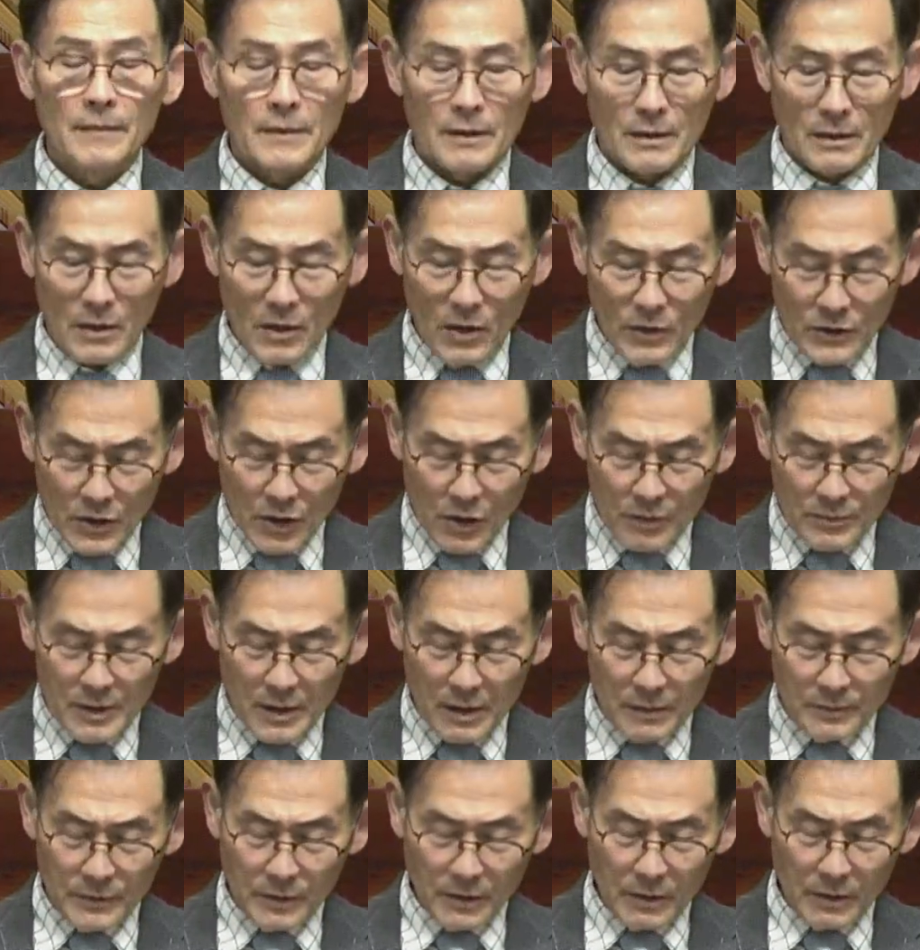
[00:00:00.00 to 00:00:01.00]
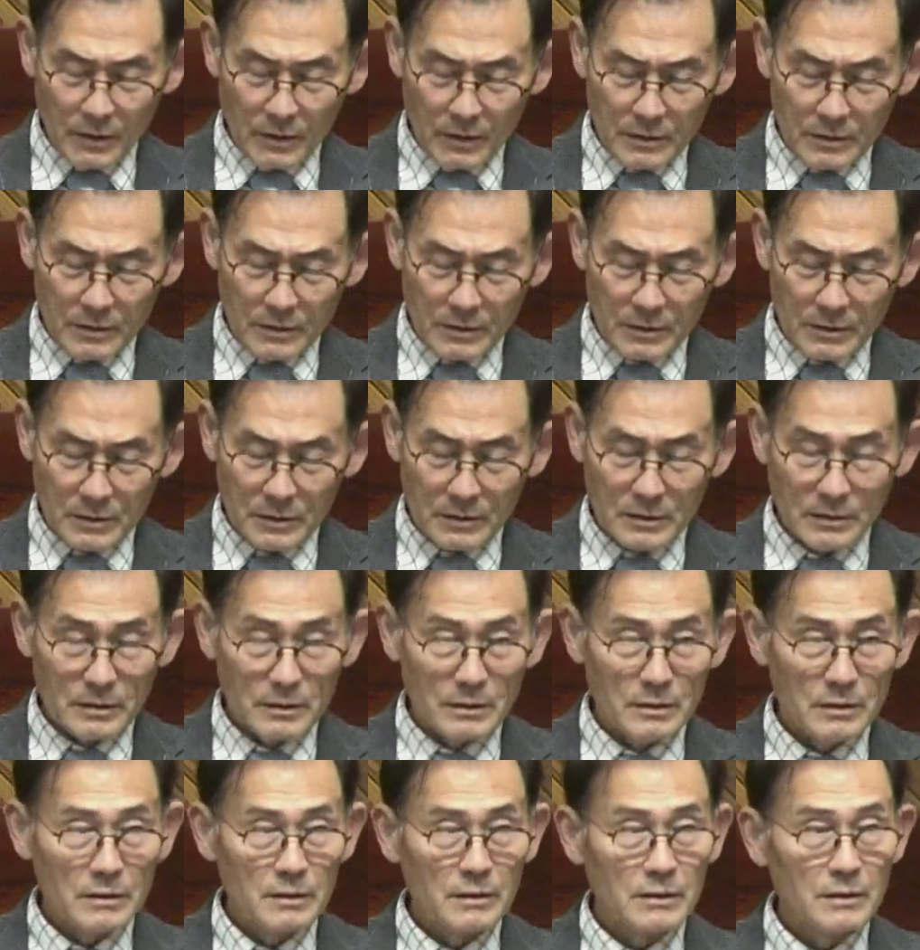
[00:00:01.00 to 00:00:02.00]
어려움이 없도록
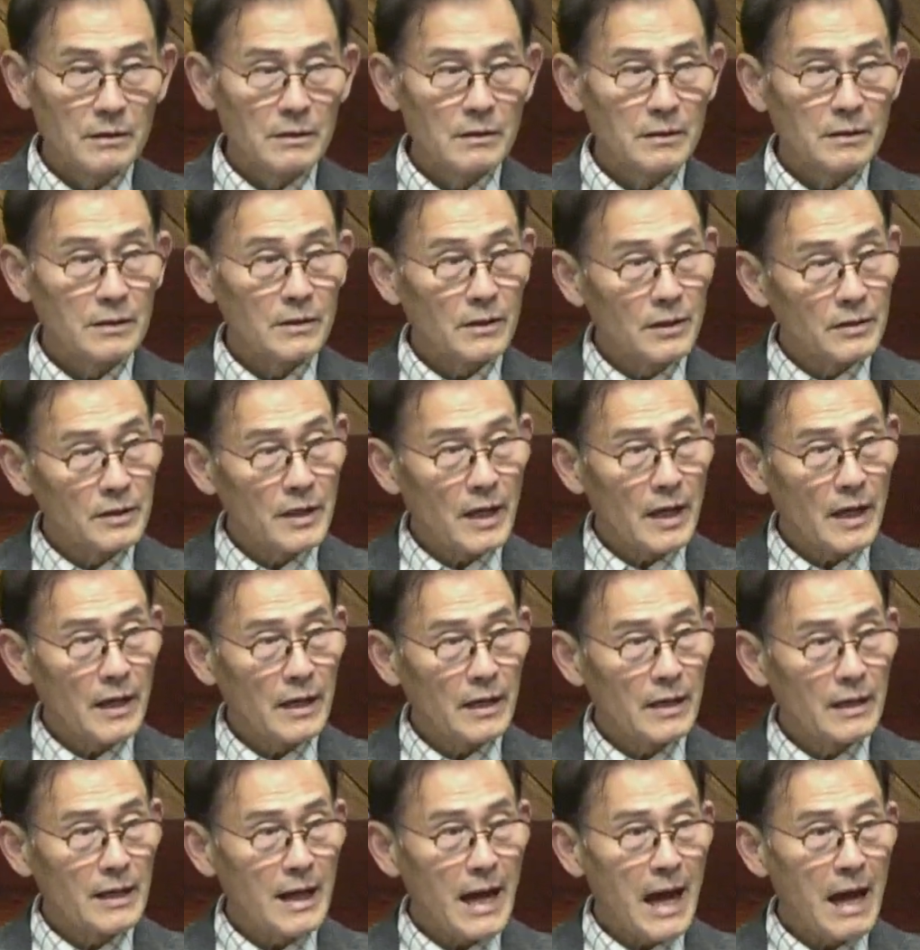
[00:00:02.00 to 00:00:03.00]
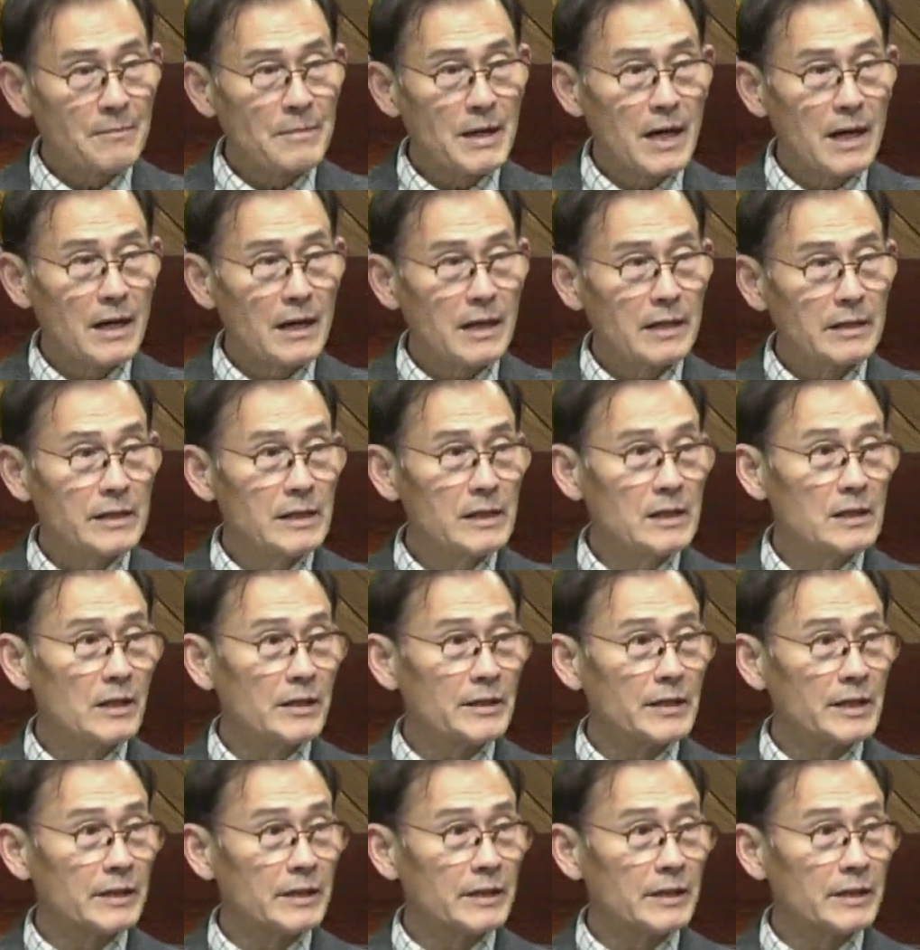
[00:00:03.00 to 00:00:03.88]
그런데 아마 1년이